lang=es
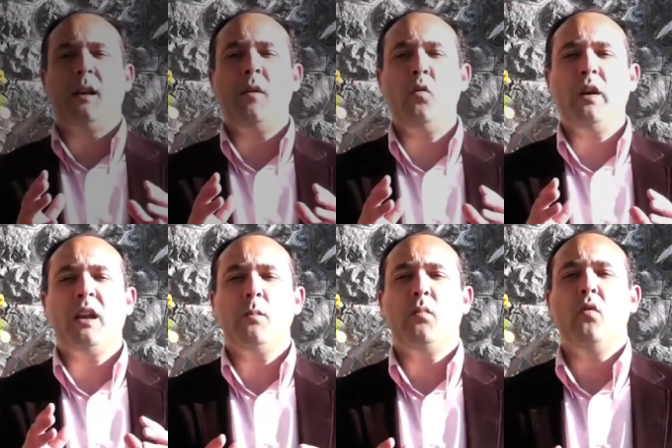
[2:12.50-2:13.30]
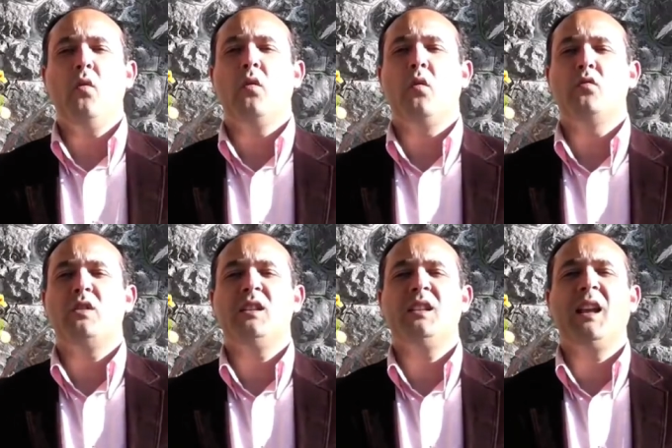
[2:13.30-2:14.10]
trabajo en equipo
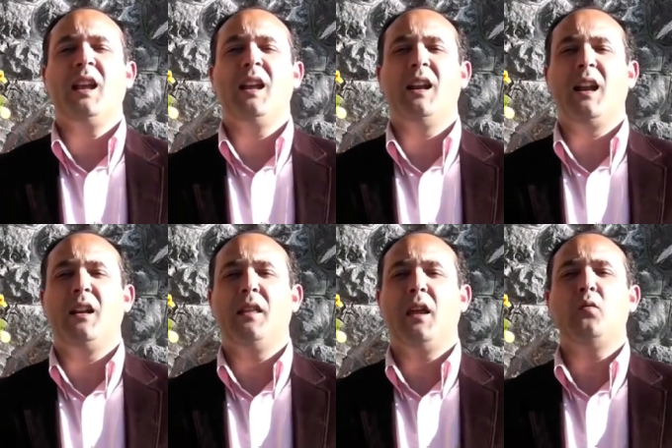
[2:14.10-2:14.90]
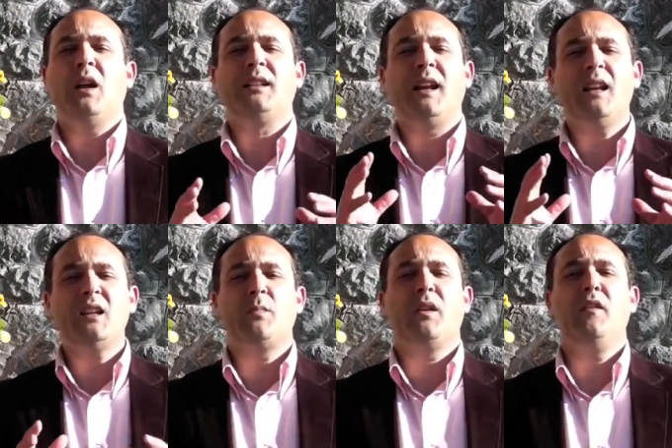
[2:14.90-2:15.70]
consiste en realizar una tarea
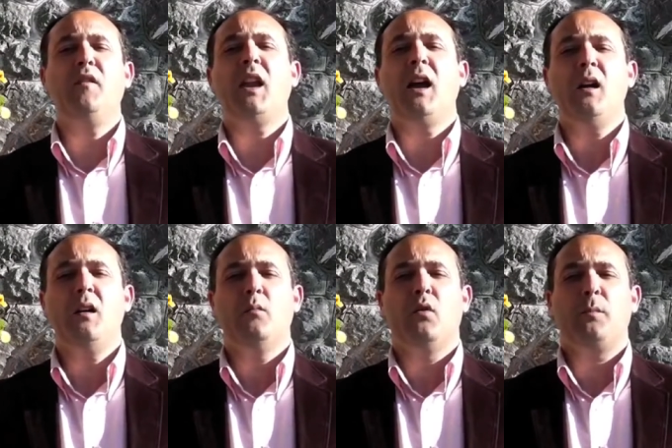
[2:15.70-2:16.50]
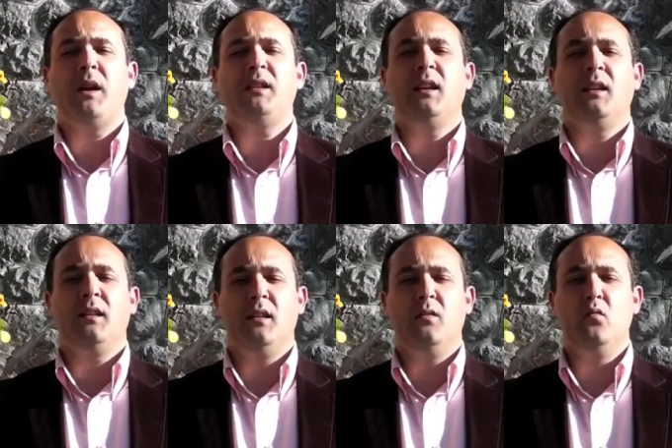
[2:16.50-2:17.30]
específica por parte
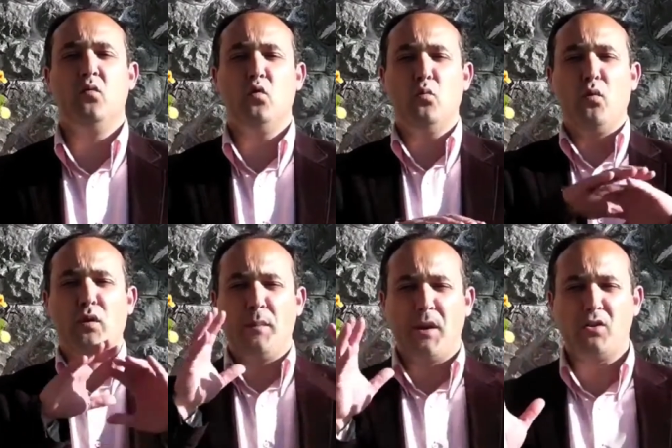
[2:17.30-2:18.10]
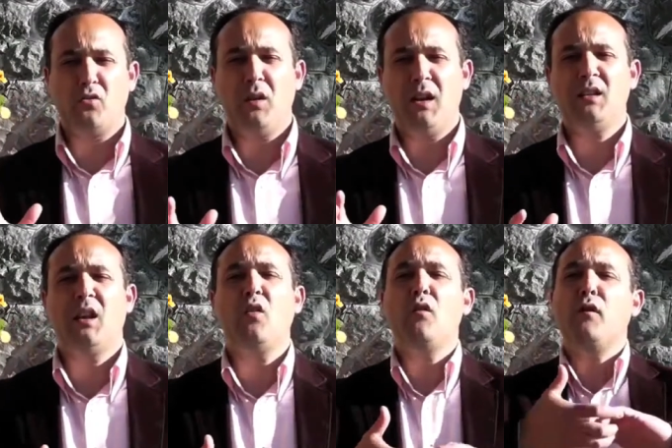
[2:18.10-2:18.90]
de un grupo de personas
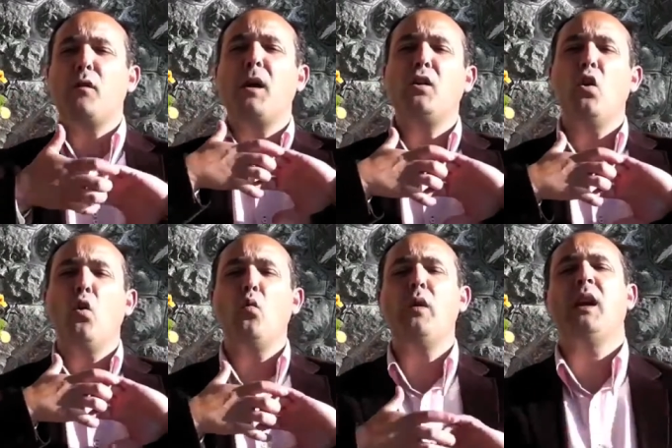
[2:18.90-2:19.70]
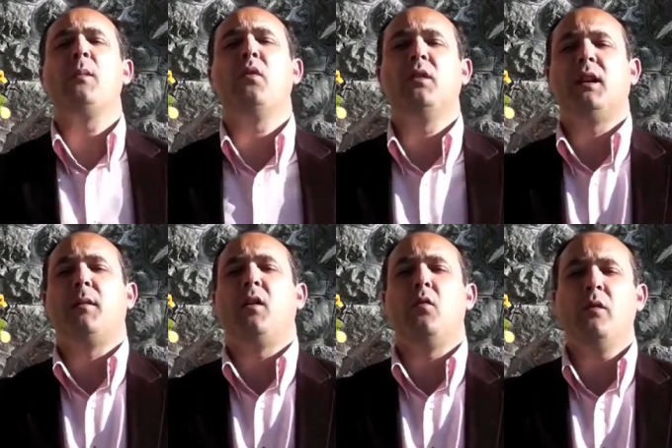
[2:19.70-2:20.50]
que conforman un equipo de
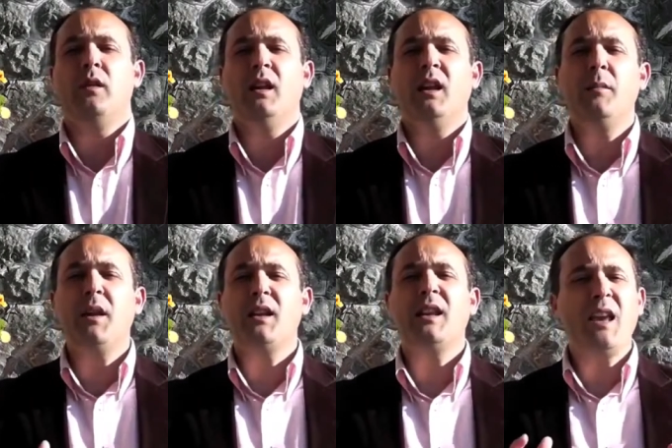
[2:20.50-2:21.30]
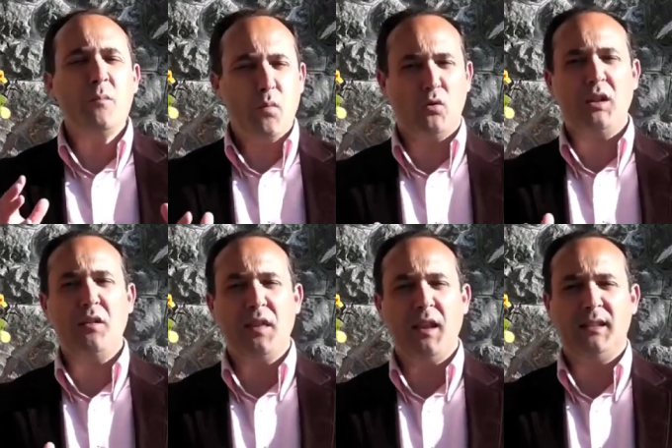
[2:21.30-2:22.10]
trabajo. Y bien, ¿qué
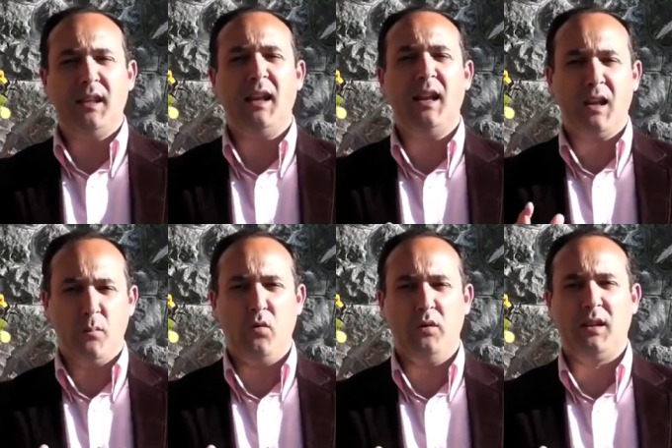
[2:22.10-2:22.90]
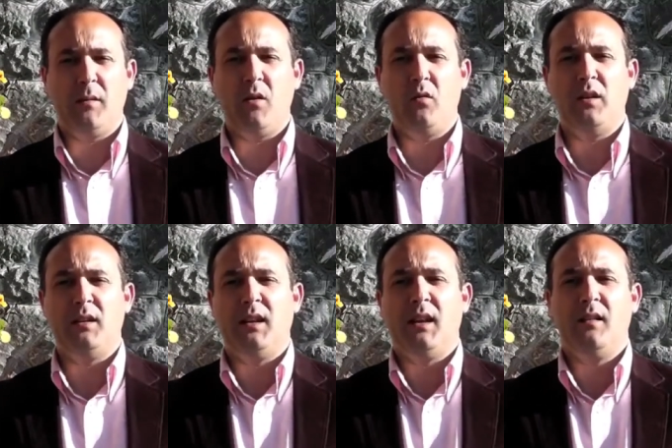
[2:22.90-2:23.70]
importancia tiene el equipo de trabajo hoy
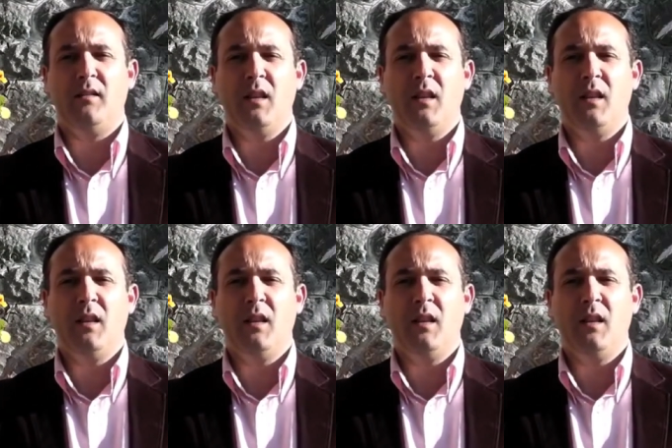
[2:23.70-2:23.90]
en día?